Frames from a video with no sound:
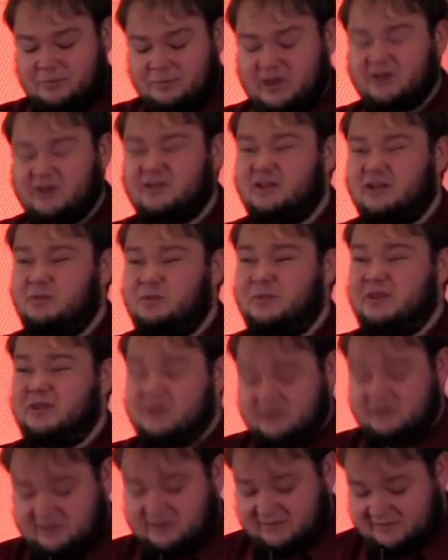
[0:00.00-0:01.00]
brachte ich mich
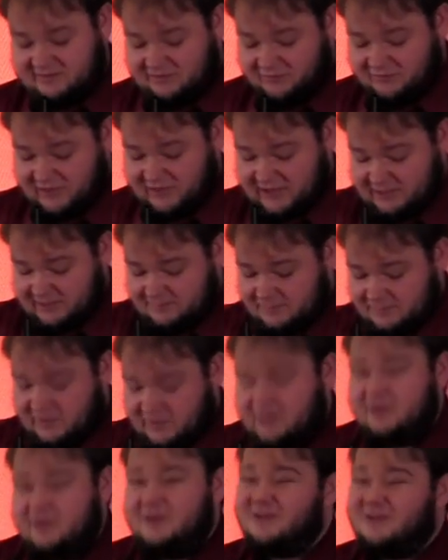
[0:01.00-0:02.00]
intensiv ein.
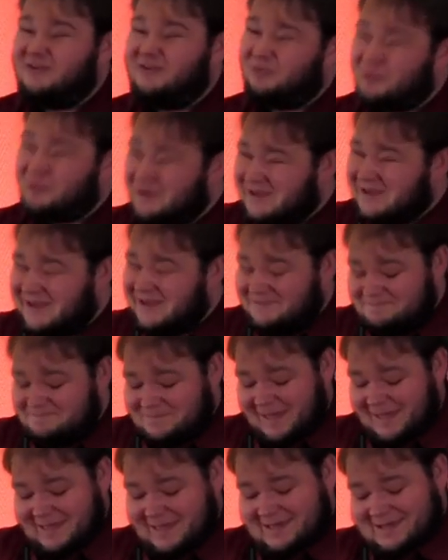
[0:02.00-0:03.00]
Zugegeben,
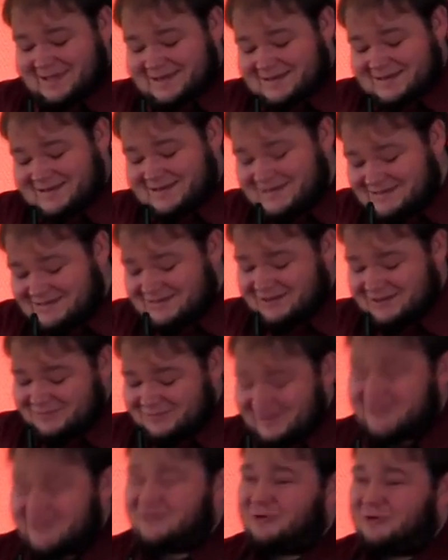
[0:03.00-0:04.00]
nicht
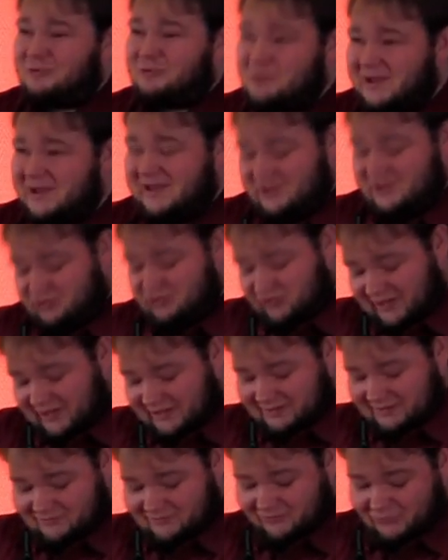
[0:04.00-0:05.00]
immer zur uneingeschränkten